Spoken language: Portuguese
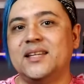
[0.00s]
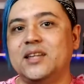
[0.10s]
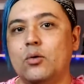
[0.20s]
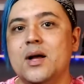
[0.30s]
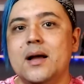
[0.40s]

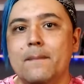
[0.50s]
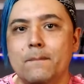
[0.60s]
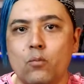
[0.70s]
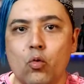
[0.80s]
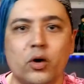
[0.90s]
Então
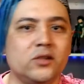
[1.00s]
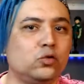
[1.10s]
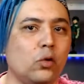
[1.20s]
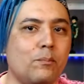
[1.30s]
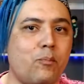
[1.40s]

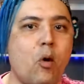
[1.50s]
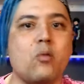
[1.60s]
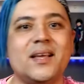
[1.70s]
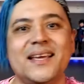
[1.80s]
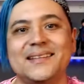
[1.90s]
muito
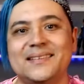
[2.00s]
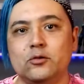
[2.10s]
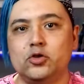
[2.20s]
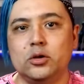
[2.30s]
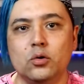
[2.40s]
bom
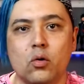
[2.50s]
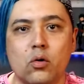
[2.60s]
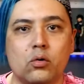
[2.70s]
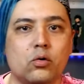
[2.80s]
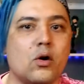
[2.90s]
questão de
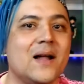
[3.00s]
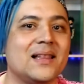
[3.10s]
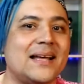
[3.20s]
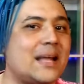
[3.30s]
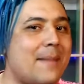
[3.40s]
lucro.
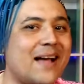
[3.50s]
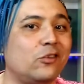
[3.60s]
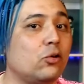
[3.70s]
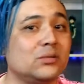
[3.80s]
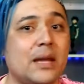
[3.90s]
Lá na
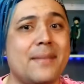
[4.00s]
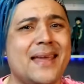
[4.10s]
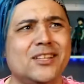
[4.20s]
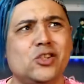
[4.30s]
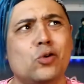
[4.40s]
Amazon
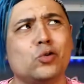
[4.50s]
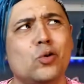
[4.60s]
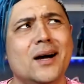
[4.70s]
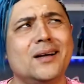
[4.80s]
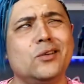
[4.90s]
também ele chegou
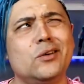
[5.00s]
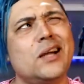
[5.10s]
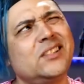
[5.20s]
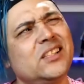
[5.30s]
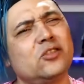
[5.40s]
no, eu
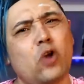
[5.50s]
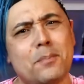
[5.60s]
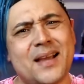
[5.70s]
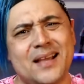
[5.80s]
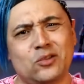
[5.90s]
acho que
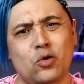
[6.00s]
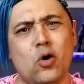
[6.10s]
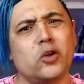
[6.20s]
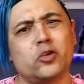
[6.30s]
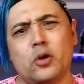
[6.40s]
top
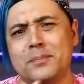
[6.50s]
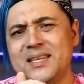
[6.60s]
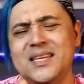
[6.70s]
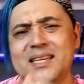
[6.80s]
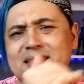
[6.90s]
14, top
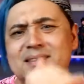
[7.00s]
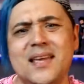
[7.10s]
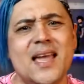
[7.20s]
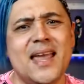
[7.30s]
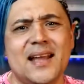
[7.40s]

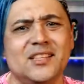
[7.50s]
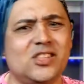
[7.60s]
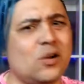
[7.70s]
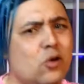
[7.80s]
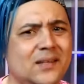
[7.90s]
15, ele
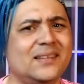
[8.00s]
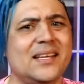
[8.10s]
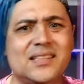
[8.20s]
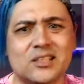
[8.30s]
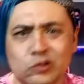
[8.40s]
chegou
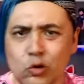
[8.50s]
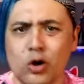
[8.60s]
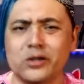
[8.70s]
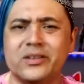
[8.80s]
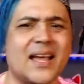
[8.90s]
assim entre
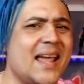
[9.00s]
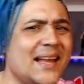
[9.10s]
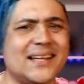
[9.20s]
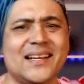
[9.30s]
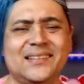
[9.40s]
todos.
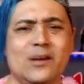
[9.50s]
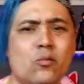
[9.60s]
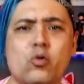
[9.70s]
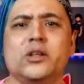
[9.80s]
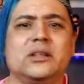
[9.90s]
Ele cresceu
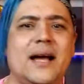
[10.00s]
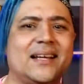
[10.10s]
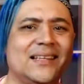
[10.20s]
muito, cara.